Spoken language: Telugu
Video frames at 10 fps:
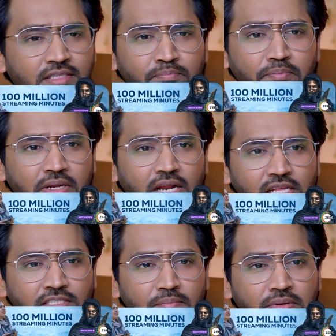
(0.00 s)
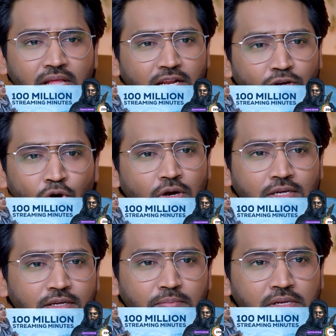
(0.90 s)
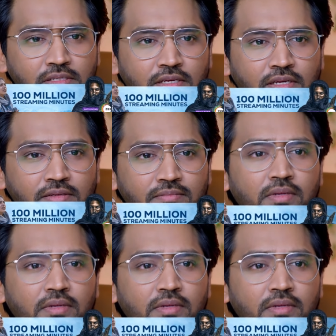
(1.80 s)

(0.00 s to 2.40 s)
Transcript: సింపుల్గా నేను చెప్పిన దానికి ఓకే చెప్పేసి